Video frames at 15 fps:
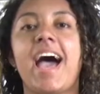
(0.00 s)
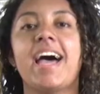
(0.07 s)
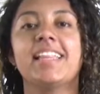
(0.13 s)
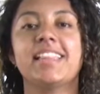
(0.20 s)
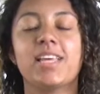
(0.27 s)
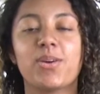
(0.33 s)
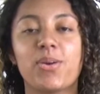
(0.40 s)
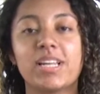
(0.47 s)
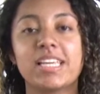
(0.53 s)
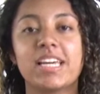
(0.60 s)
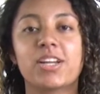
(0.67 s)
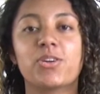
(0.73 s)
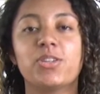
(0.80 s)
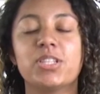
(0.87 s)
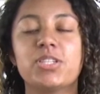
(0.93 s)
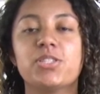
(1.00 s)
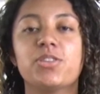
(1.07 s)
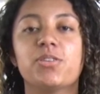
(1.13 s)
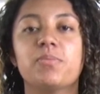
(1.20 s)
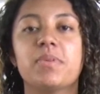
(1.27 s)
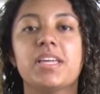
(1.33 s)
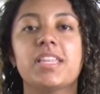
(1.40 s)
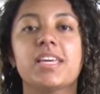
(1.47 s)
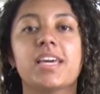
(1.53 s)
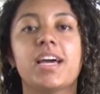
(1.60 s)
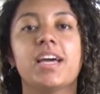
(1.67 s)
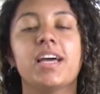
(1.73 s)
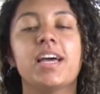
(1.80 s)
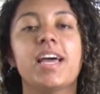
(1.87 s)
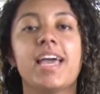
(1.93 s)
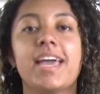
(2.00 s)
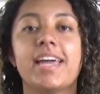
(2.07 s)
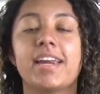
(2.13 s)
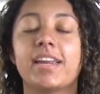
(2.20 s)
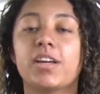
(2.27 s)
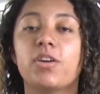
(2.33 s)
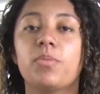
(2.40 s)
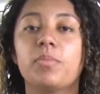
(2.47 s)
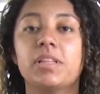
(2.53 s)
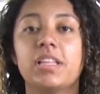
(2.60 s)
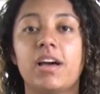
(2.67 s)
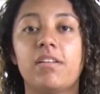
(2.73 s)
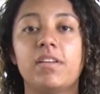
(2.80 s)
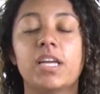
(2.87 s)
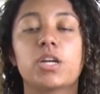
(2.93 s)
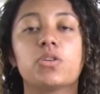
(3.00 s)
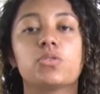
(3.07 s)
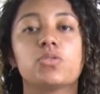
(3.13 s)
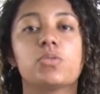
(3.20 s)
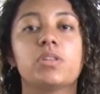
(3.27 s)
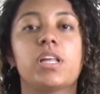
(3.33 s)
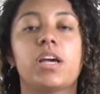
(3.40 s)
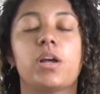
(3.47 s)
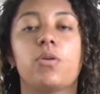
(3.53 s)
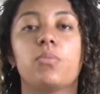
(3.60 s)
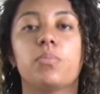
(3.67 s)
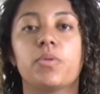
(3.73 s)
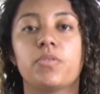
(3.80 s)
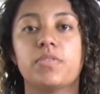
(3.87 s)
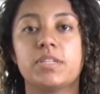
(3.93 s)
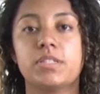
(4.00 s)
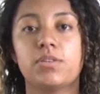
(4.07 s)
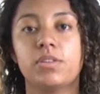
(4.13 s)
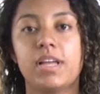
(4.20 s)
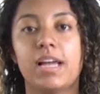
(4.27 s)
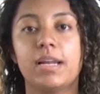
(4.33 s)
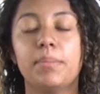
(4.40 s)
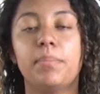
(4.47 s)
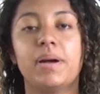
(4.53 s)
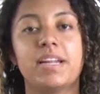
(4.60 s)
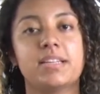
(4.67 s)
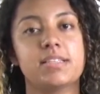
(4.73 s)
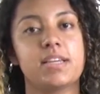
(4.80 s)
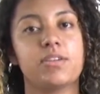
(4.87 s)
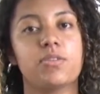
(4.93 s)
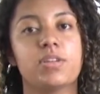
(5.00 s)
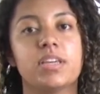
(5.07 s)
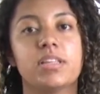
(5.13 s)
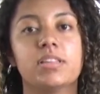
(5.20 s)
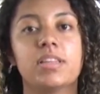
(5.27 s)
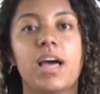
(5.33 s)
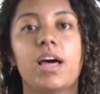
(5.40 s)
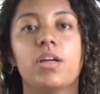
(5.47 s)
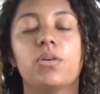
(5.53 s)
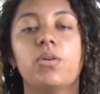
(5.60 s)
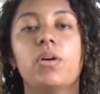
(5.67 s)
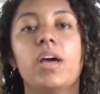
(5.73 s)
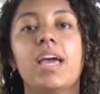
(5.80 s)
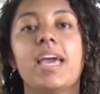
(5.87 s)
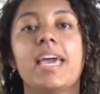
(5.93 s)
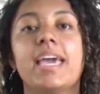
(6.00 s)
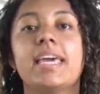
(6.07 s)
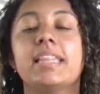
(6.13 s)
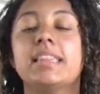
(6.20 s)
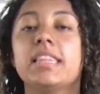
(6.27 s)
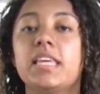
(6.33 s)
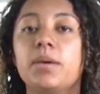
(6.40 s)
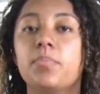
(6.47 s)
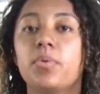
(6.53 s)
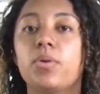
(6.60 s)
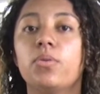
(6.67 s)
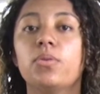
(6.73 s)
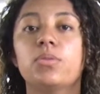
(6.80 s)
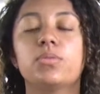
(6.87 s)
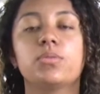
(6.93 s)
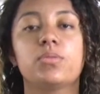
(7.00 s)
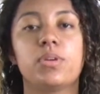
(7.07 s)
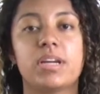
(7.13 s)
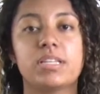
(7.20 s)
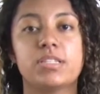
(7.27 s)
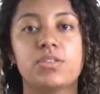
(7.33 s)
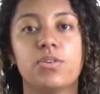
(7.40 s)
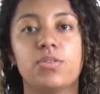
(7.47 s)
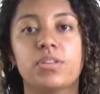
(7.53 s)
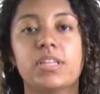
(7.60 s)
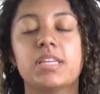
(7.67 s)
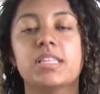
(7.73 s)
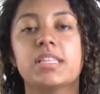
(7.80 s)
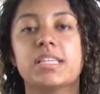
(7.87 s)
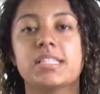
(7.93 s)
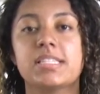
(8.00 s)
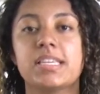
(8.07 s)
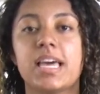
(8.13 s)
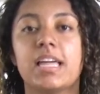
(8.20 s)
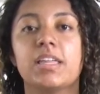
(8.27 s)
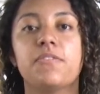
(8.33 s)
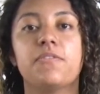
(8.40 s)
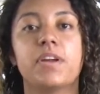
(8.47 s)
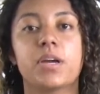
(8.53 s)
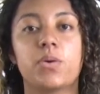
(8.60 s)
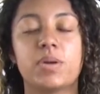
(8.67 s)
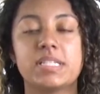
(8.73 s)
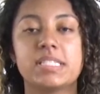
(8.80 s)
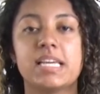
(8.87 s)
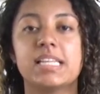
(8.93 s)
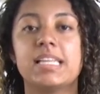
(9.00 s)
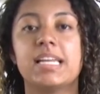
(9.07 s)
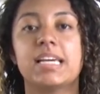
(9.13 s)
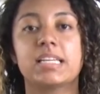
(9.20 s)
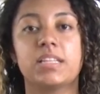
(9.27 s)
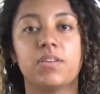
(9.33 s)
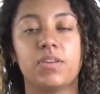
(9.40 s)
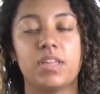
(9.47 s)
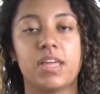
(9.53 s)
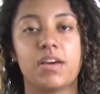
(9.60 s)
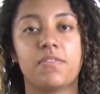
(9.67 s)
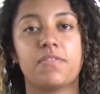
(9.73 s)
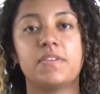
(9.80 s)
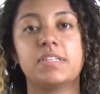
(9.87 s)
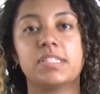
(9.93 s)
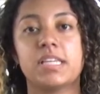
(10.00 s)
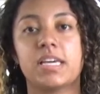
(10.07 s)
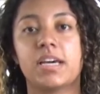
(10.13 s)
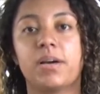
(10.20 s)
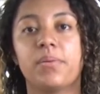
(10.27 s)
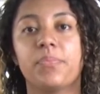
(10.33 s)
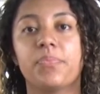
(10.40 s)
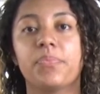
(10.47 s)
Ante cualquier condición médica es recomendable consultar a un profesional para ser orientado en tipo, duración, intensidad y frecuencia de la actividad física.